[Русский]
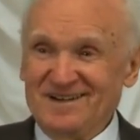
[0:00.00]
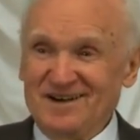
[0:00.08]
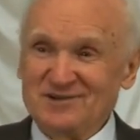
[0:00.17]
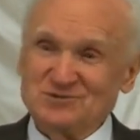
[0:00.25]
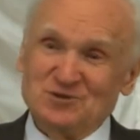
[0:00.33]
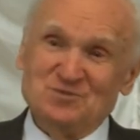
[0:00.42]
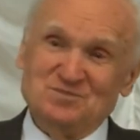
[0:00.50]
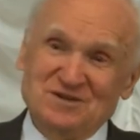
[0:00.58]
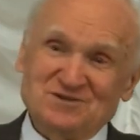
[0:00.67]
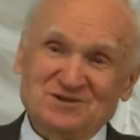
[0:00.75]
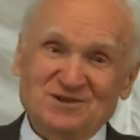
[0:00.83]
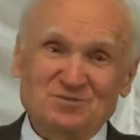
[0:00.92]
А что
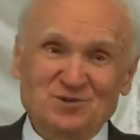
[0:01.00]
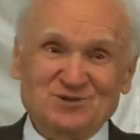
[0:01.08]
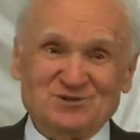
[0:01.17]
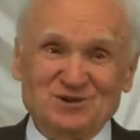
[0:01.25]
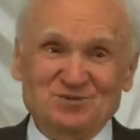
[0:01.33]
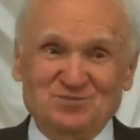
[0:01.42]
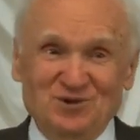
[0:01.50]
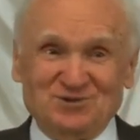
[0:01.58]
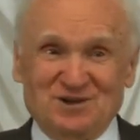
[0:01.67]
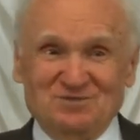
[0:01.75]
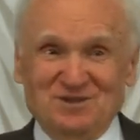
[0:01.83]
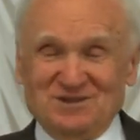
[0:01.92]
пишет апостол
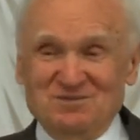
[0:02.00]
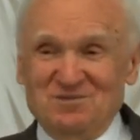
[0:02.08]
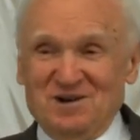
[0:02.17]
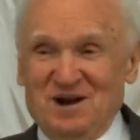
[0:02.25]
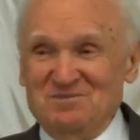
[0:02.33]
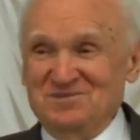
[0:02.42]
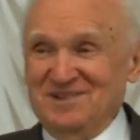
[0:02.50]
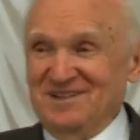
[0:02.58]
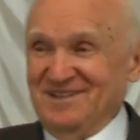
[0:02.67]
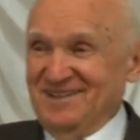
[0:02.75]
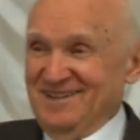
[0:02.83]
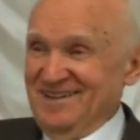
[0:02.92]
Петр об этом камне?
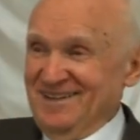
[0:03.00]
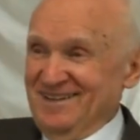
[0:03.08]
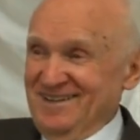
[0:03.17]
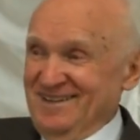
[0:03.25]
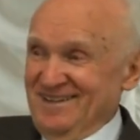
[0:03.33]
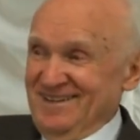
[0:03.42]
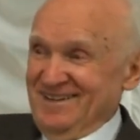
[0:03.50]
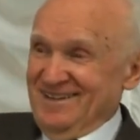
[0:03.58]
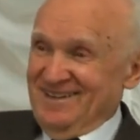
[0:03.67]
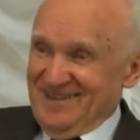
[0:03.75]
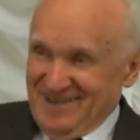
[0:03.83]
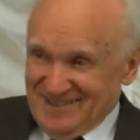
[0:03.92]

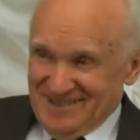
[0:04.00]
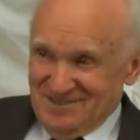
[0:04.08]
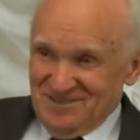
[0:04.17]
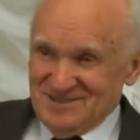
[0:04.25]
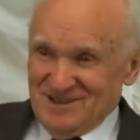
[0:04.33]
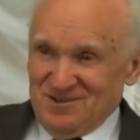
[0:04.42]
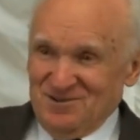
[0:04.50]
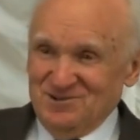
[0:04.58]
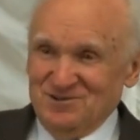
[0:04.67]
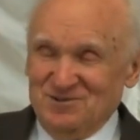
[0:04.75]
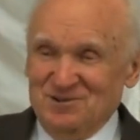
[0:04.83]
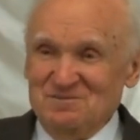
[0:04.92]
Это в
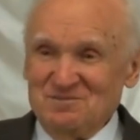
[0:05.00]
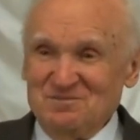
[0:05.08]
сторонку.